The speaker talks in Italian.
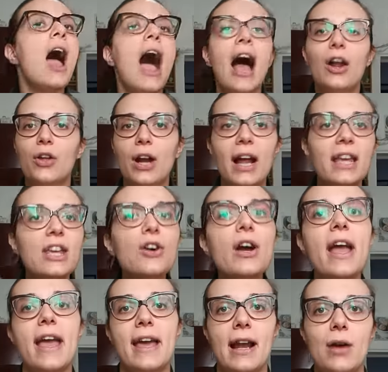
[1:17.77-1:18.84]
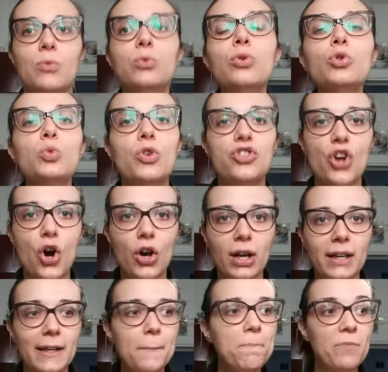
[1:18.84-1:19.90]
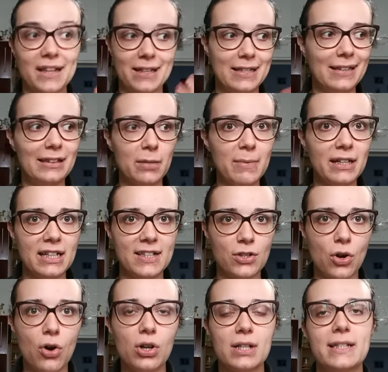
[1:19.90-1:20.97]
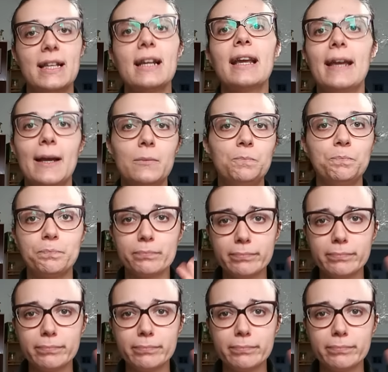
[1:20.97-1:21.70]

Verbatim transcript: Allora, io era uno o due giorni, settimane scorse, che